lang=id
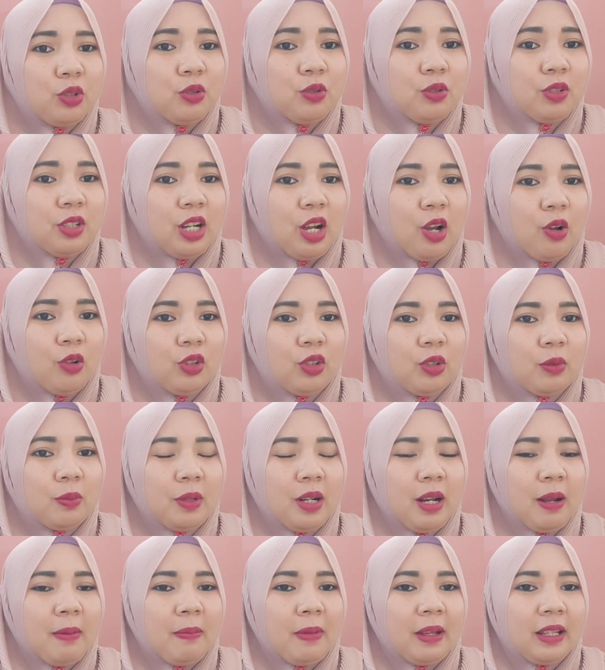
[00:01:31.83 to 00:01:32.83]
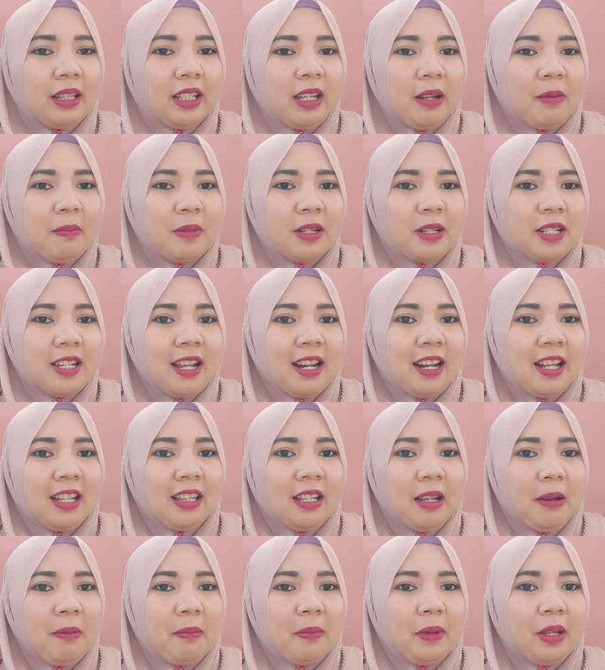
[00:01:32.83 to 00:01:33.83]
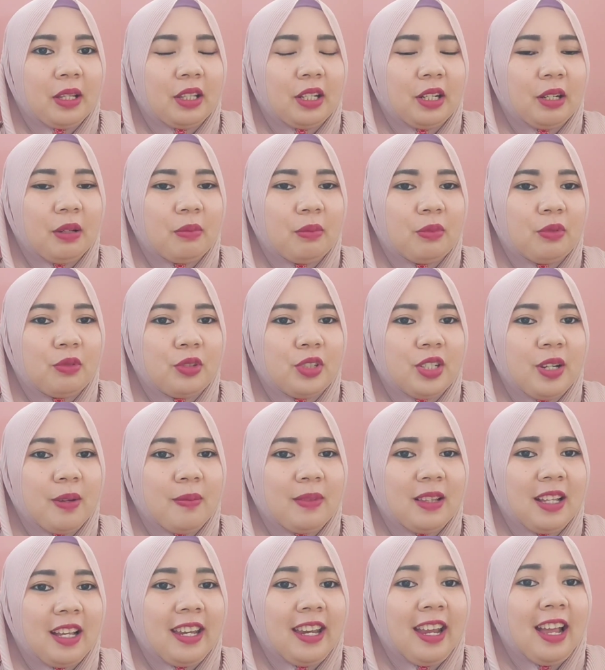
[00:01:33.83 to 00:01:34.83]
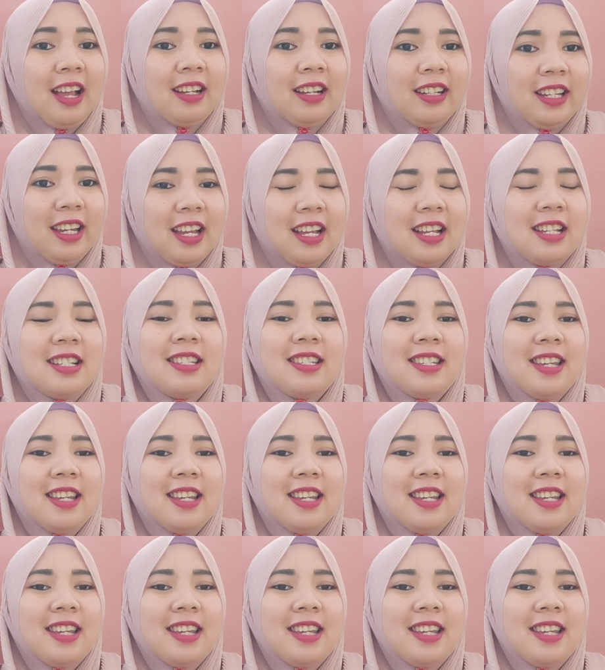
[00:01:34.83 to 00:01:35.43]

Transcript: juga untuk mendapatkan persyaratan 4000 jam tayang sayangnya,